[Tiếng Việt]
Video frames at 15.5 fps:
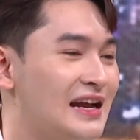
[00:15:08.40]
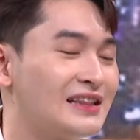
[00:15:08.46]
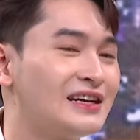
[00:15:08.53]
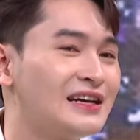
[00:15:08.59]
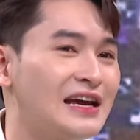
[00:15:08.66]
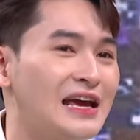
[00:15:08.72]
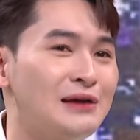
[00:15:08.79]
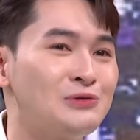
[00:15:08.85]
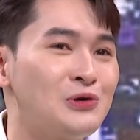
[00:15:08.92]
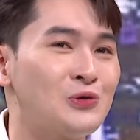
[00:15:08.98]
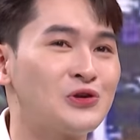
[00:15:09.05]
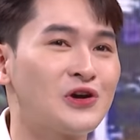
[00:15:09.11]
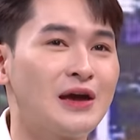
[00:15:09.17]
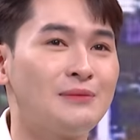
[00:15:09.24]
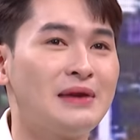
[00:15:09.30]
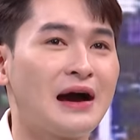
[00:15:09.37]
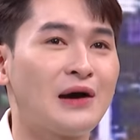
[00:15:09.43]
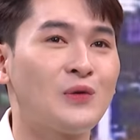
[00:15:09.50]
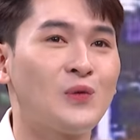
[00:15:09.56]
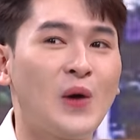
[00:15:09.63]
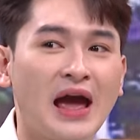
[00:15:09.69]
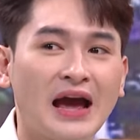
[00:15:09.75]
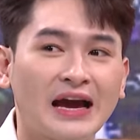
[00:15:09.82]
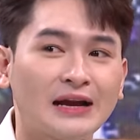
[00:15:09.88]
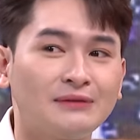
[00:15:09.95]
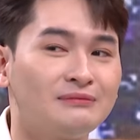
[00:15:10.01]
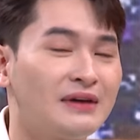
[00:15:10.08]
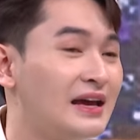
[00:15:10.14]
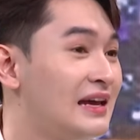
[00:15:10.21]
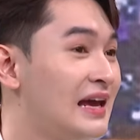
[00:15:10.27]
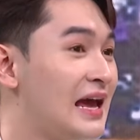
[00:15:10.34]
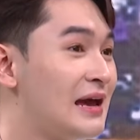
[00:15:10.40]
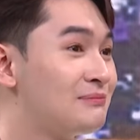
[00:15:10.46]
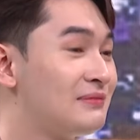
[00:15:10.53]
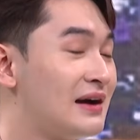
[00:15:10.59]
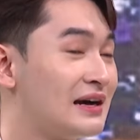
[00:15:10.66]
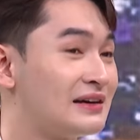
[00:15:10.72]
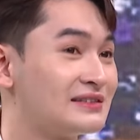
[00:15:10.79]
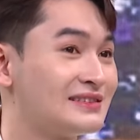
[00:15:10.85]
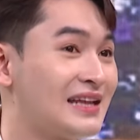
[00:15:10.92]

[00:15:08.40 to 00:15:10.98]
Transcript: là tức nghĩa em dù cho em lạc quan cách mấy em mà